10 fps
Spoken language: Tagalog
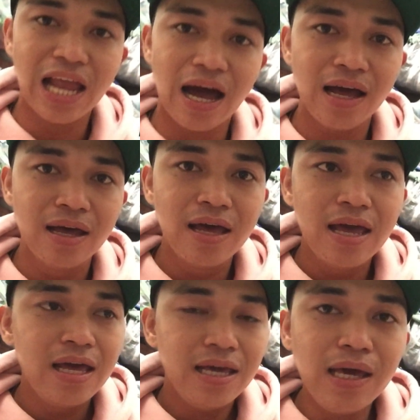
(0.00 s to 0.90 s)
nila
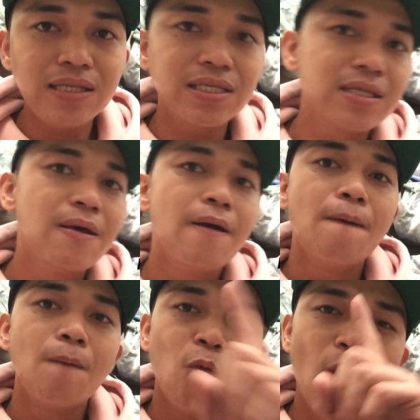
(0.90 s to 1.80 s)
is
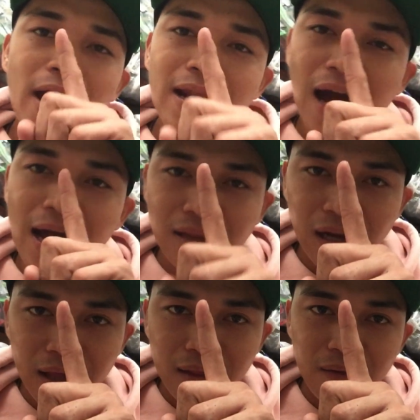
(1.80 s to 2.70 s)
100,
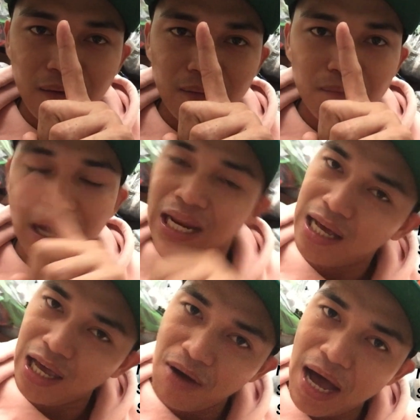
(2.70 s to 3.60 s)

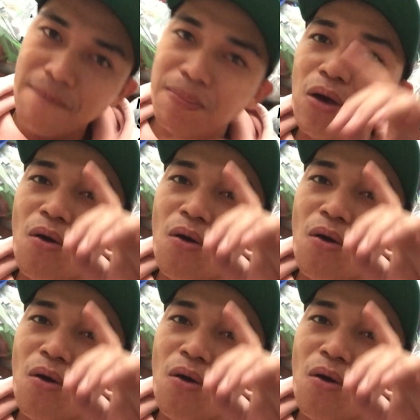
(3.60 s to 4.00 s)
makinig kayo ha, ah.